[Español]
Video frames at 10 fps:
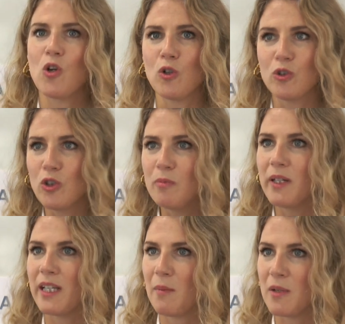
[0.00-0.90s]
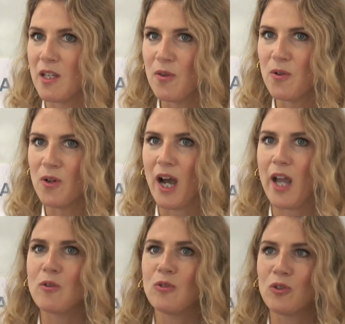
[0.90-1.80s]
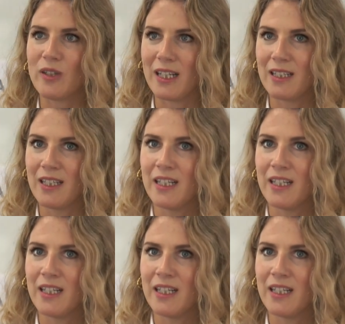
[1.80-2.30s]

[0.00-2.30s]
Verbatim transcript: Con nombre y apellido hay un total